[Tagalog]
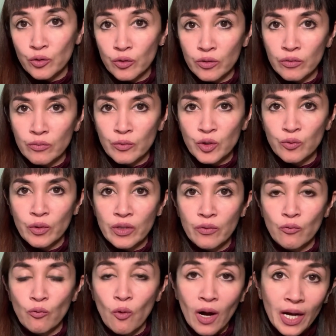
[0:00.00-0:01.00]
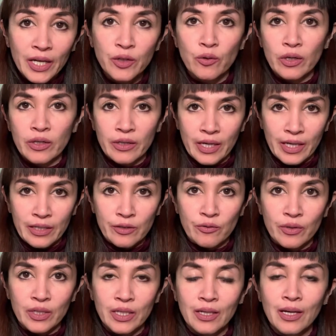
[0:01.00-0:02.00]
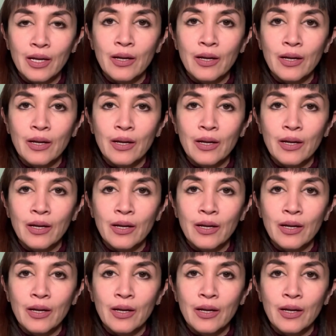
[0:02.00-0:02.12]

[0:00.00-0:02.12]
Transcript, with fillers: terms with why you are angry,